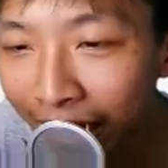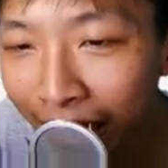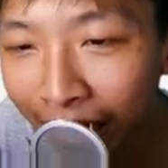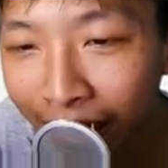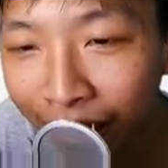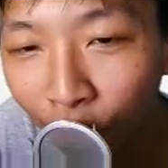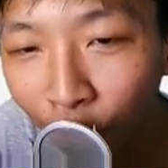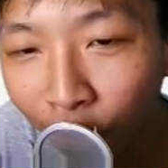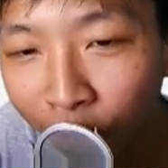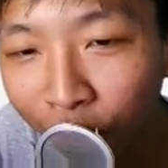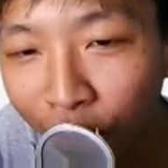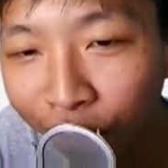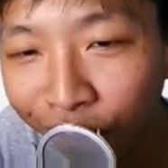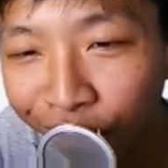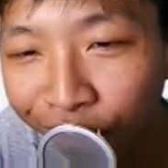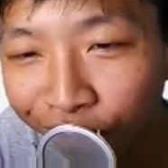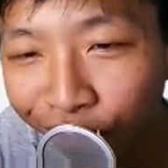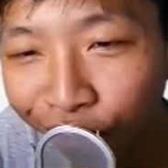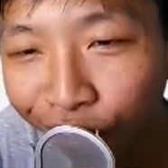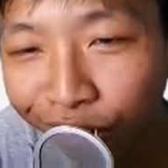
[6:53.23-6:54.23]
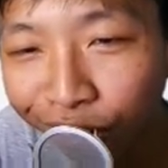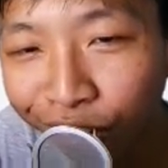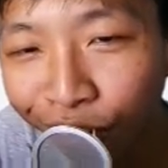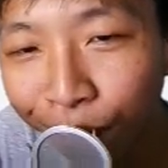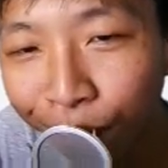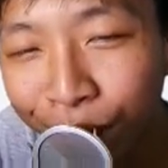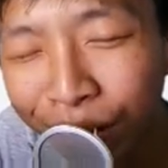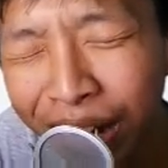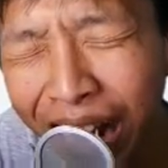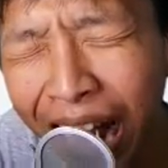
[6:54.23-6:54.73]
Gimana God
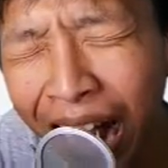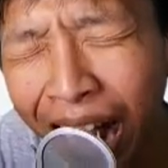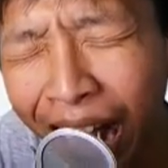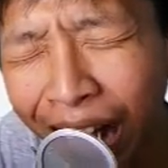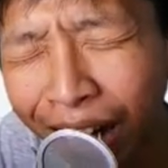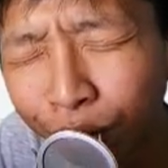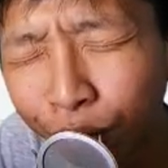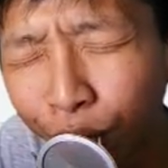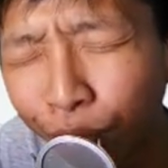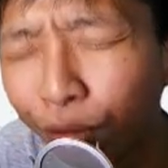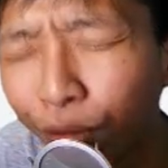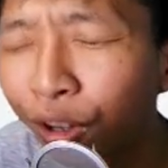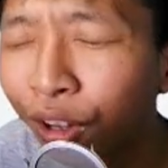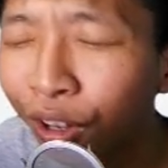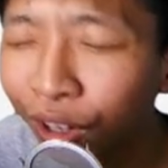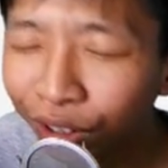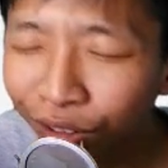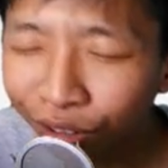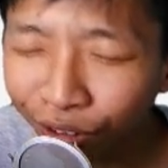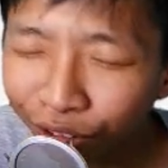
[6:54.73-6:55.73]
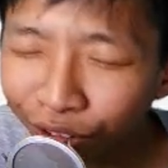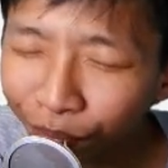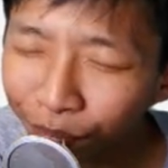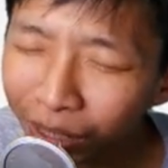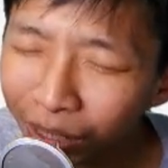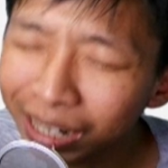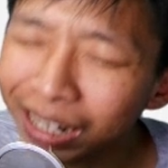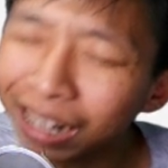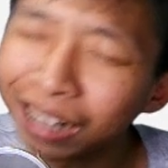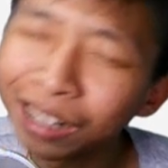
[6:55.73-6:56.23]
God aduh
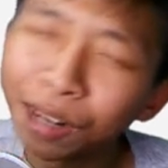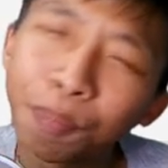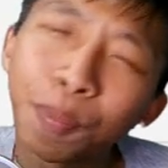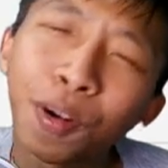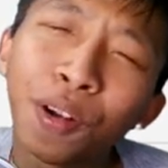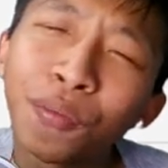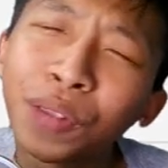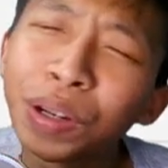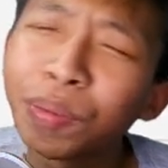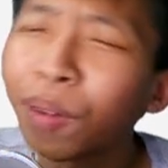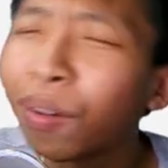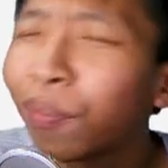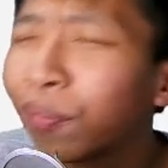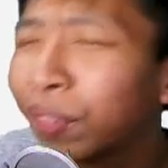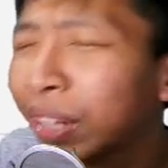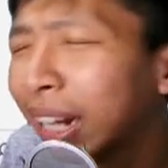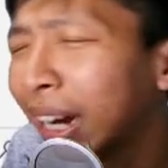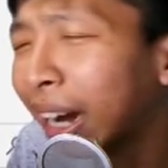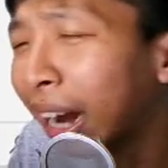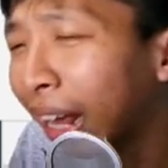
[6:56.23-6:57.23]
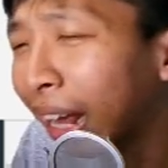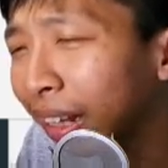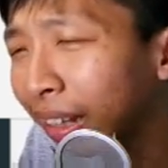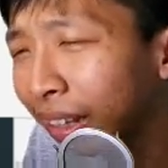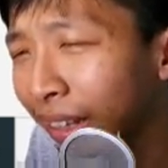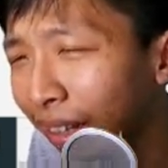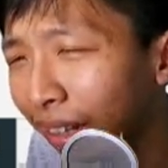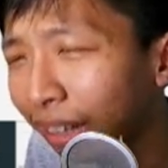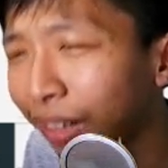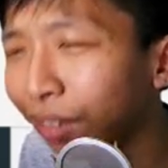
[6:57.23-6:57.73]
God nggak ada
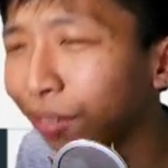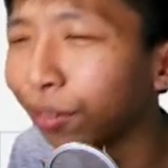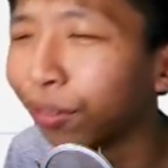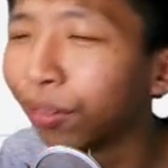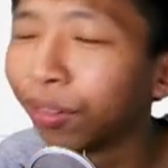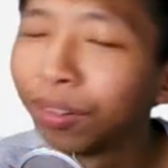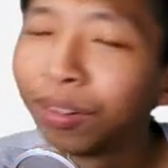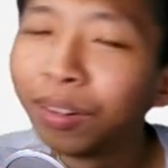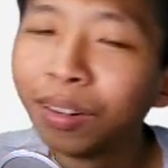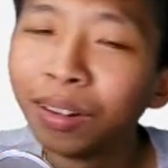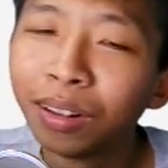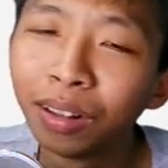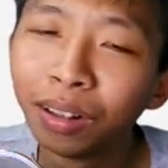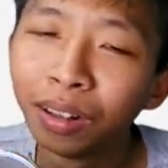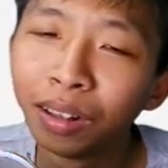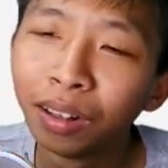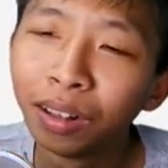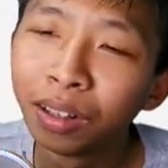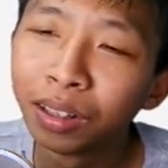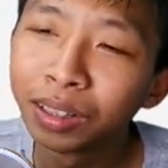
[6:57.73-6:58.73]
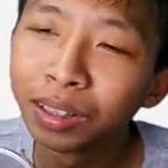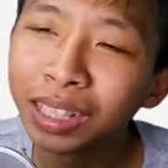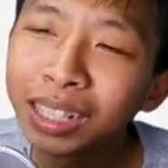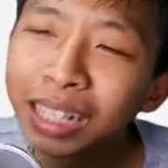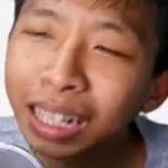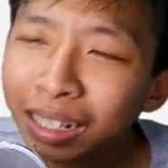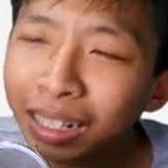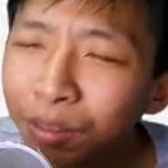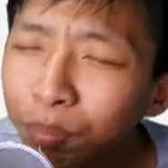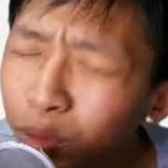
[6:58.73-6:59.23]
profit-profitnya lagi gitu
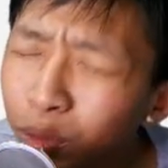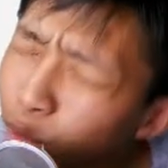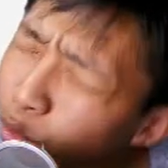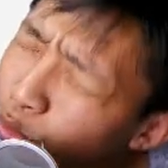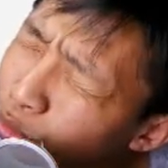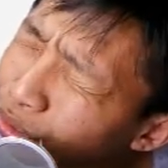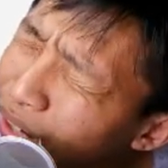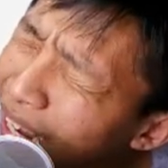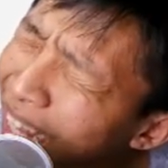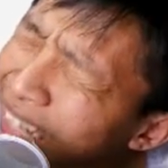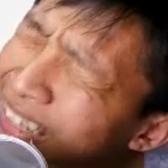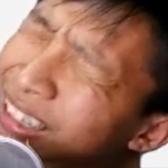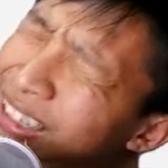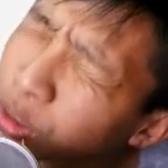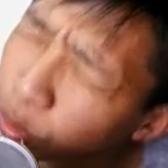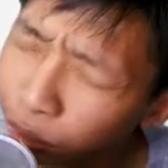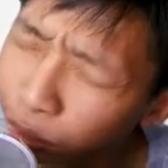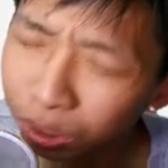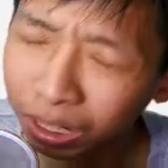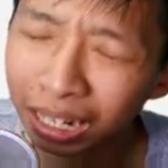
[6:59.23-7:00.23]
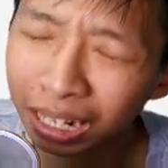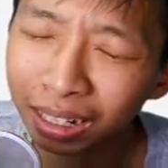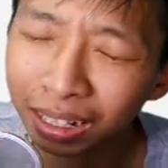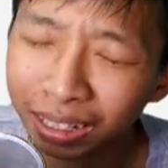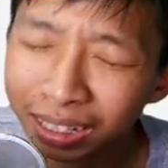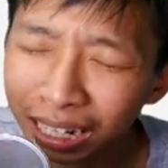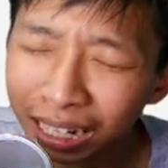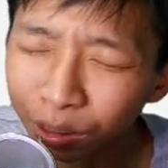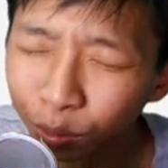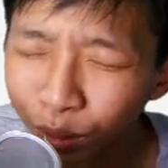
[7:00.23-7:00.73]
3.700
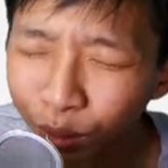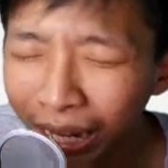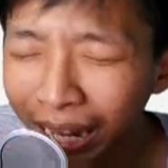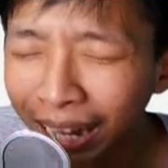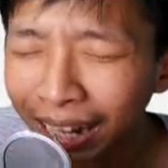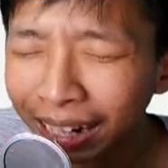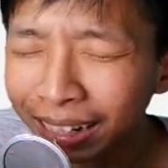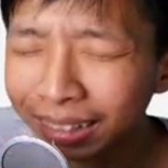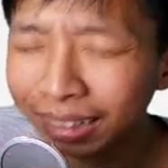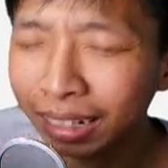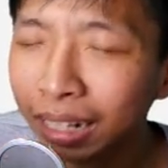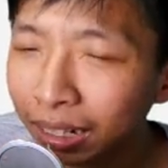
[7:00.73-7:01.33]
harga satu